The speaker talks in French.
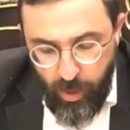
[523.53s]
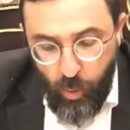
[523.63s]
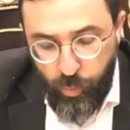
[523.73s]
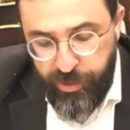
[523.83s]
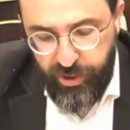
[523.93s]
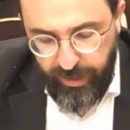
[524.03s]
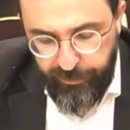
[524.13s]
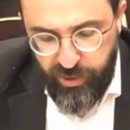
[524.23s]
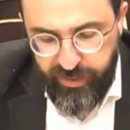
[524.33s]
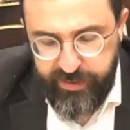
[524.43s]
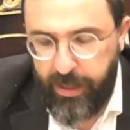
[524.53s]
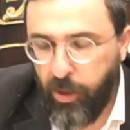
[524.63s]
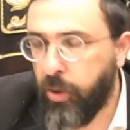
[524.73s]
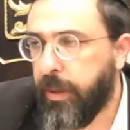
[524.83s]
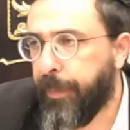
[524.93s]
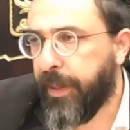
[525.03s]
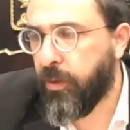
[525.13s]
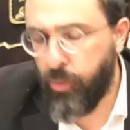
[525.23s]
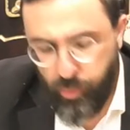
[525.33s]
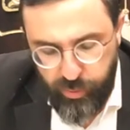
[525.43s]
ou Mishitavish Tessarot à partir
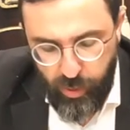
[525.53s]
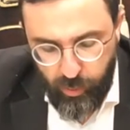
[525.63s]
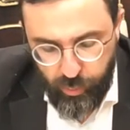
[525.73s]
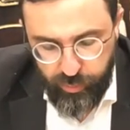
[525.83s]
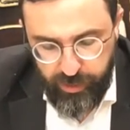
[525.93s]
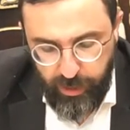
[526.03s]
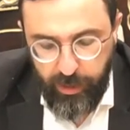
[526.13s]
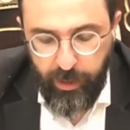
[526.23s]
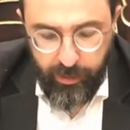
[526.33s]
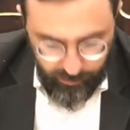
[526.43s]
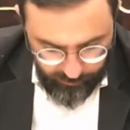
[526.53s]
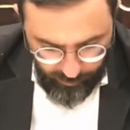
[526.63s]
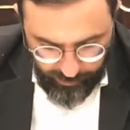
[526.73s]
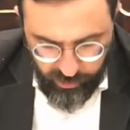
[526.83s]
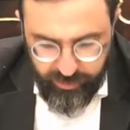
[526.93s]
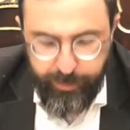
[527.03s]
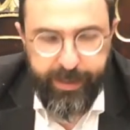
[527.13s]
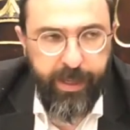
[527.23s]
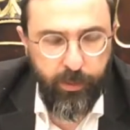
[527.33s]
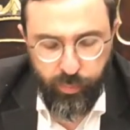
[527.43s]
de 12 ans jusqu'à
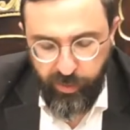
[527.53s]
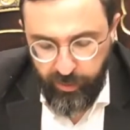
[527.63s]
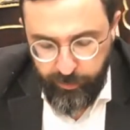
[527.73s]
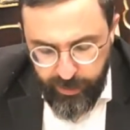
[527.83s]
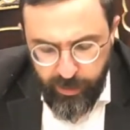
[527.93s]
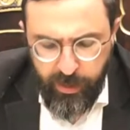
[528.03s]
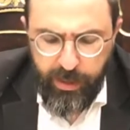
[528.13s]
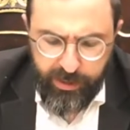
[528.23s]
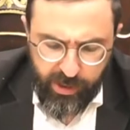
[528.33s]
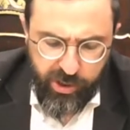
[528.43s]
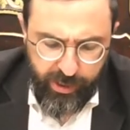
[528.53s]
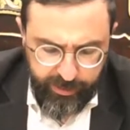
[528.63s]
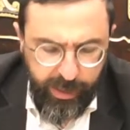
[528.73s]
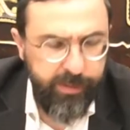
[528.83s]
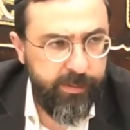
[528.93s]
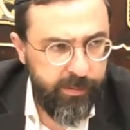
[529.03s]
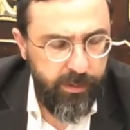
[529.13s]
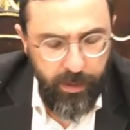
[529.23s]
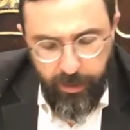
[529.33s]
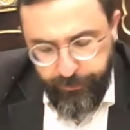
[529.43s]
Achetibaguer, 12 ans et demi, Yesh la
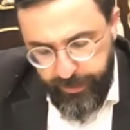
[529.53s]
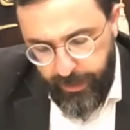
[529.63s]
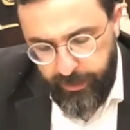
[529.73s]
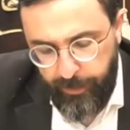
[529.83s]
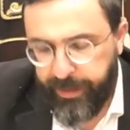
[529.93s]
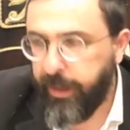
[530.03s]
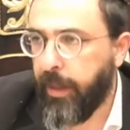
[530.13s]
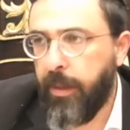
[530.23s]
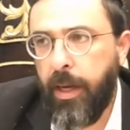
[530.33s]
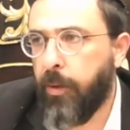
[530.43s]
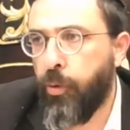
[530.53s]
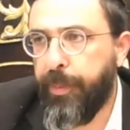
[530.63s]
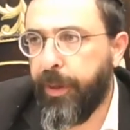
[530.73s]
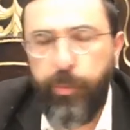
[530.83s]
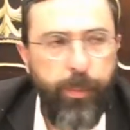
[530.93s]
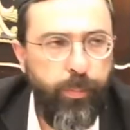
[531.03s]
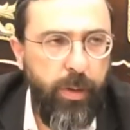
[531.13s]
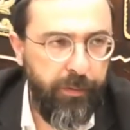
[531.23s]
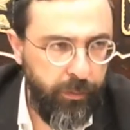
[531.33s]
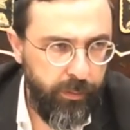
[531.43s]
VN la Là, le père ne peut plus
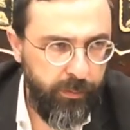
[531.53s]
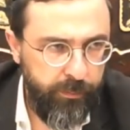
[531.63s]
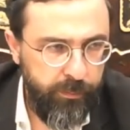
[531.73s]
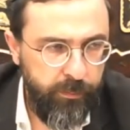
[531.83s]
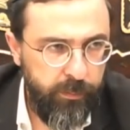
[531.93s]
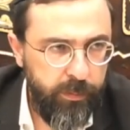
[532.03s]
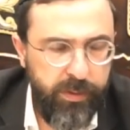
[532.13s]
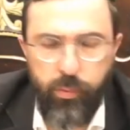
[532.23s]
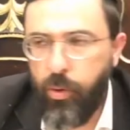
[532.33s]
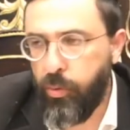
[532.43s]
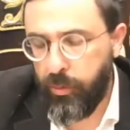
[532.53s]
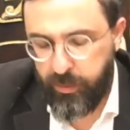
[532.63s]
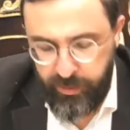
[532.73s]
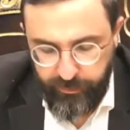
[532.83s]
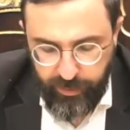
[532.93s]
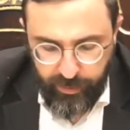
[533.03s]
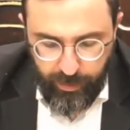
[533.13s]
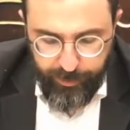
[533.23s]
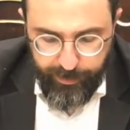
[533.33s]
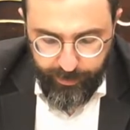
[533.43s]
la vendre. C'est où l'un ou l'autre. Divré
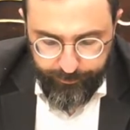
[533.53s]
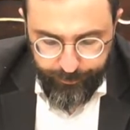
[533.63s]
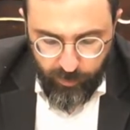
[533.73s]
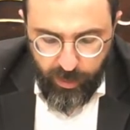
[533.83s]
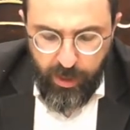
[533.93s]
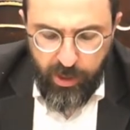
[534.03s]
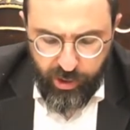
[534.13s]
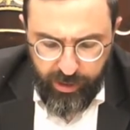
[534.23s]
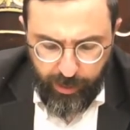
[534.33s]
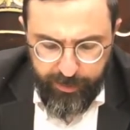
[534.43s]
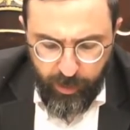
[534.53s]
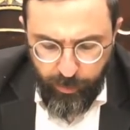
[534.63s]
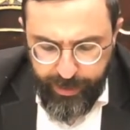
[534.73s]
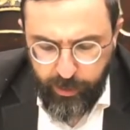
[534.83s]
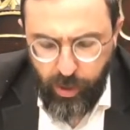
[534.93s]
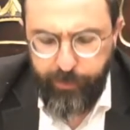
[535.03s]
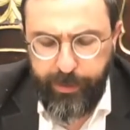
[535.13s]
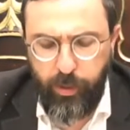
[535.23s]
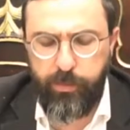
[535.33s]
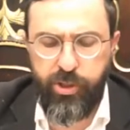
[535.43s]
Rabbi Meir. Shaya Rabbi Meir Omer, Kol
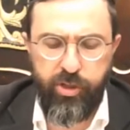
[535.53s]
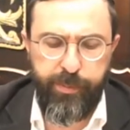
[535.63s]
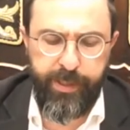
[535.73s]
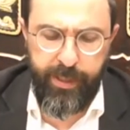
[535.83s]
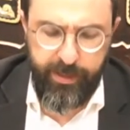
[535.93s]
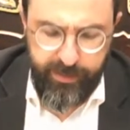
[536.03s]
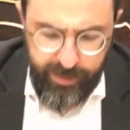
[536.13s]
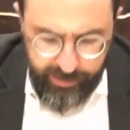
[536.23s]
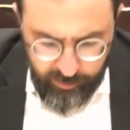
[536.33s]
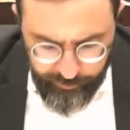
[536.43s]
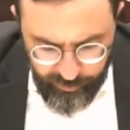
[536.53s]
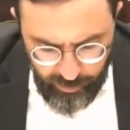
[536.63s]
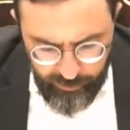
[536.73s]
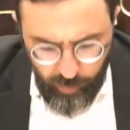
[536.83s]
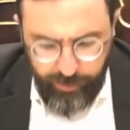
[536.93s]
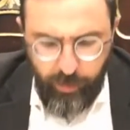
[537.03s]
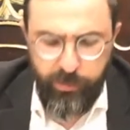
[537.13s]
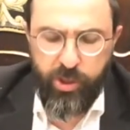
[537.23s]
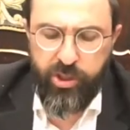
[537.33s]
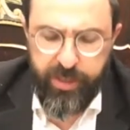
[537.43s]
Makom Shesh Mecher en Knas, Kol Makom
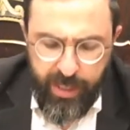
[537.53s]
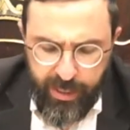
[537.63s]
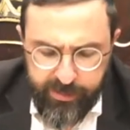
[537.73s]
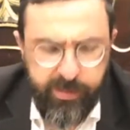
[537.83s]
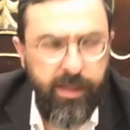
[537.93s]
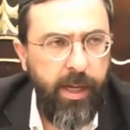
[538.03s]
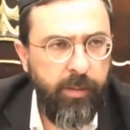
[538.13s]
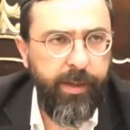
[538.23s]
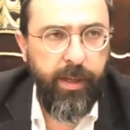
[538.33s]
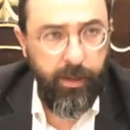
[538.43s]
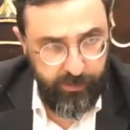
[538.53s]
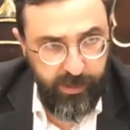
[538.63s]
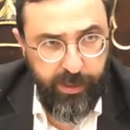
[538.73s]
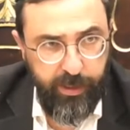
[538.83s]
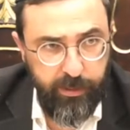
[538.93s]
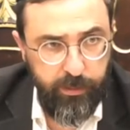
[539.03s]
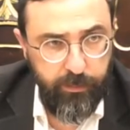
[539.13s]
Shesh Knas en Mecher. C'est clair